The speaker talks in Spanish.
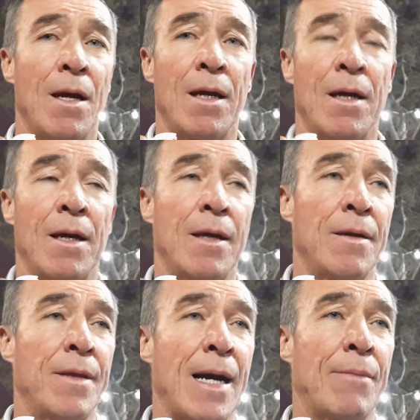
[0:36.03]

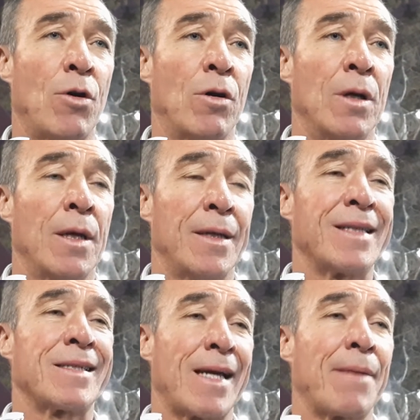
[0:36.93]
eh, digamos,
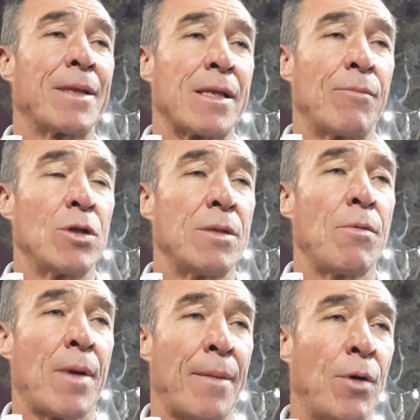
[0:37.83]
necesariamente hasta el
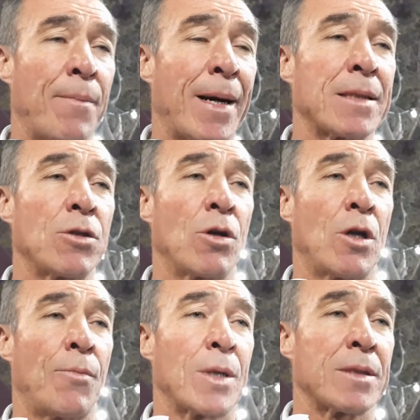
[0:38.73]
municipio para poder pagar, sino
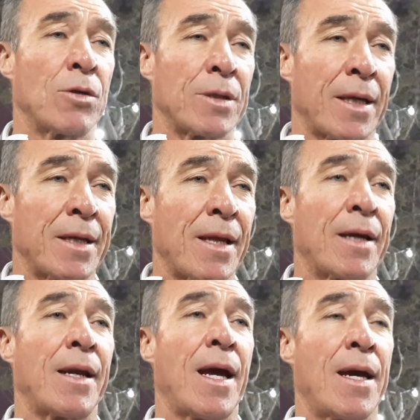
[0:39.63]
que lo puede hacer con tarjeta
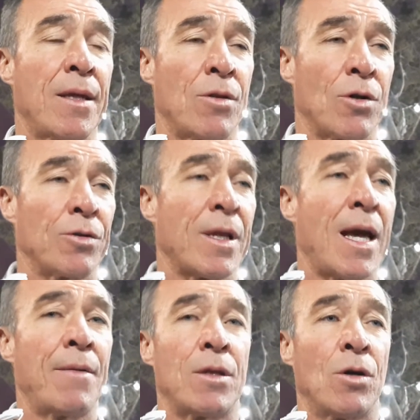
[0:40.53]
de crédito, con
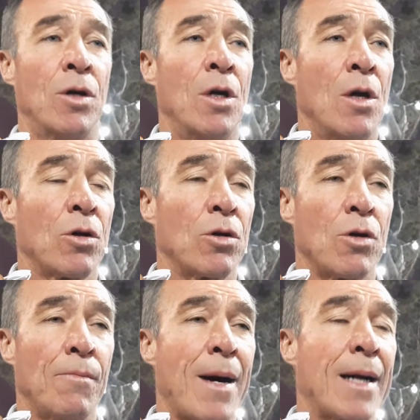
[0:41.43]
débito,
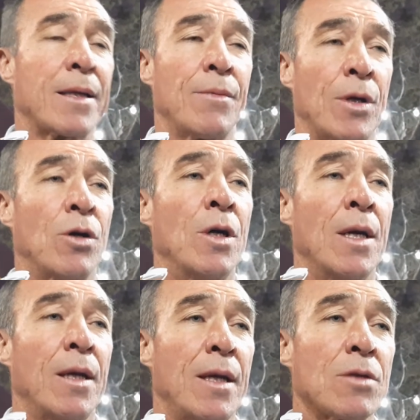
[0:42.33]
con home banking, bueno,
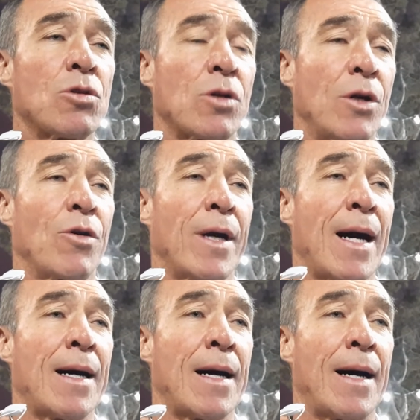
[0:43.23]
y eso creo que
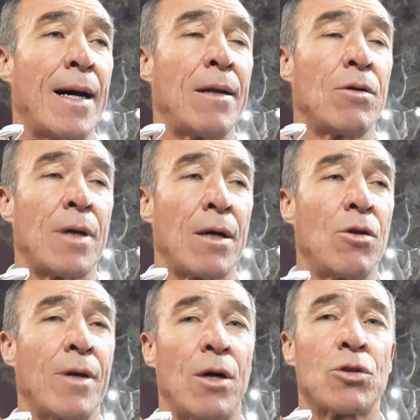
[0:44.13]
ha,
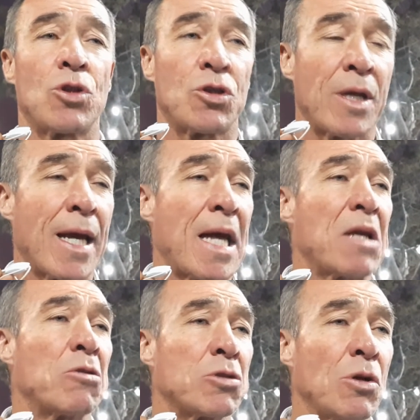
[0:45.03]
logrado sostener,
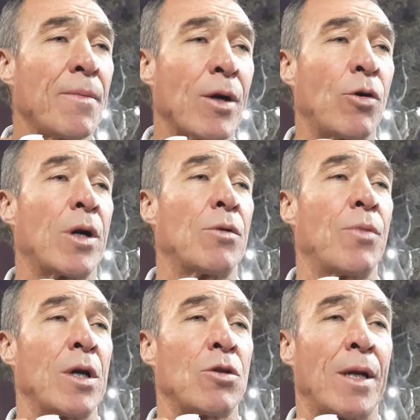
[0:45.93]
inclusive mejorar un
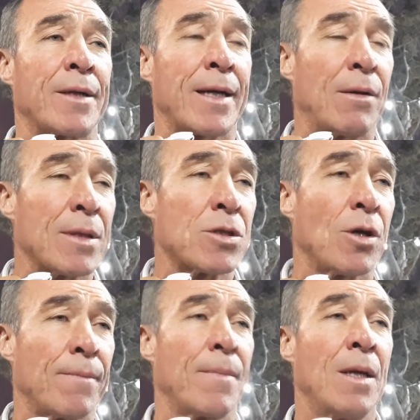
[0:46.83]
poquito la recaudación,